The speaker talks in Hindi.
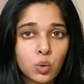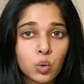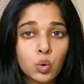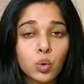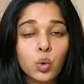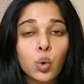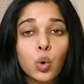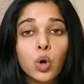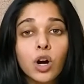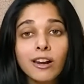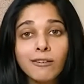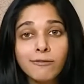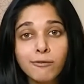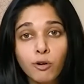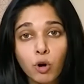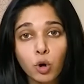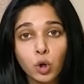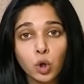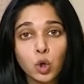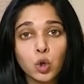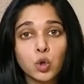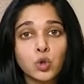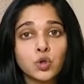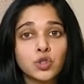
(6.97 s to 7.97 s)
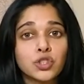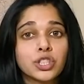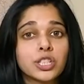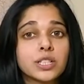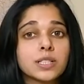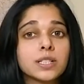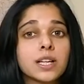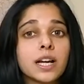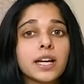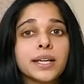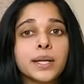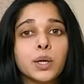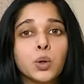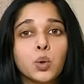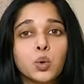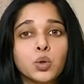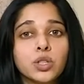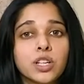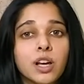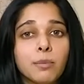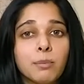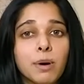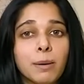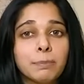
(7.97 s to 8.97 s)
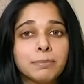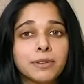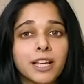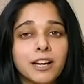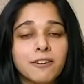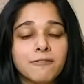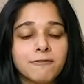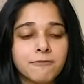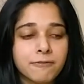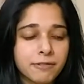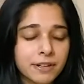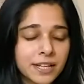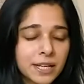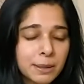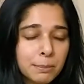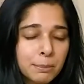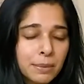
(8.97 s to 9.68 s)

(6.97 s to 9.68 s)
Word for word: गूगल फोटोज़ जिसका यूज़ हम अब तक फ्री